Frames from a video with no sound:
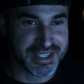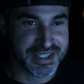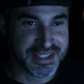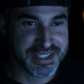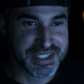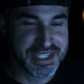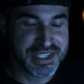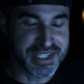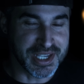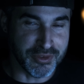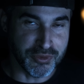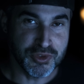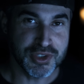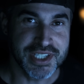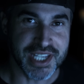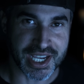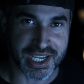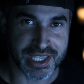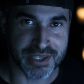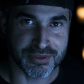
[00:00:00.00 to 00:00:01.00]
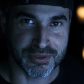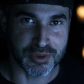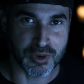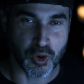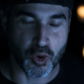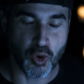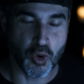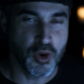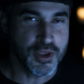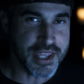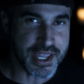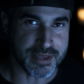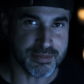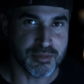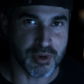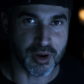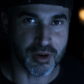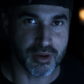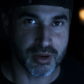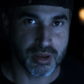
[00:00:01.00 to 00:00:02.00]
si ça vous arrive,
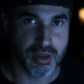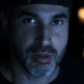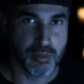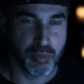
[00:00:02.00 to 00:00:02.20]
honnêtement,